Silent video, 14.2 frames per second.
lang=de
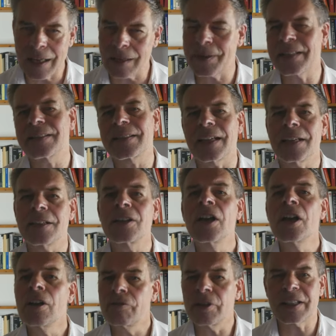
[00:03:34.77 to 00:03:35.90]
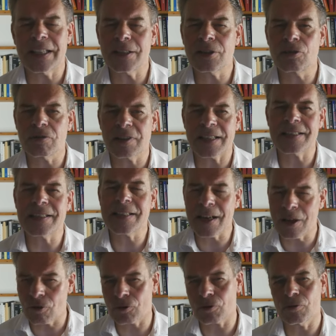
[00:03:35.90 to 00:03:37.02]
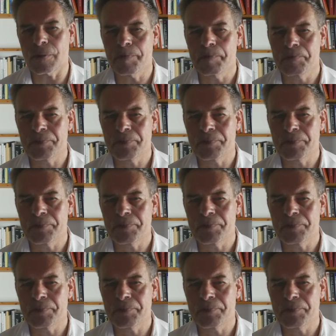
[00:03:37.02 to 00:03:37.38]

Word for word: Arbeitszeit für jedes zusätzliche Auto.